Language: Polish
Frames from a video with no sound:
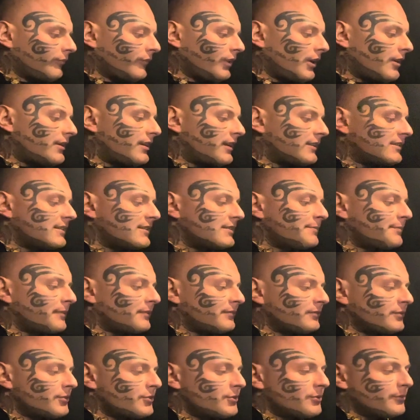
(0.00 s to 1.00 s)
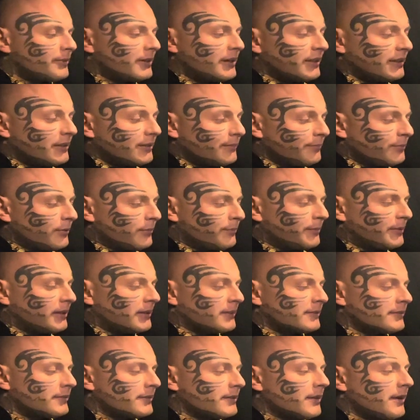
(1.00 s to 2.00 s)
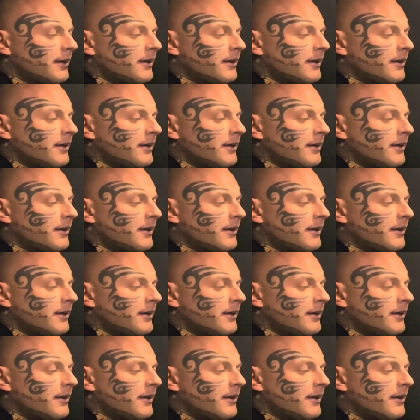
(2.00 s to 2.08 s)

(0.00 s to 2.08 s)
Jak ze sprawnością ręki po operacji?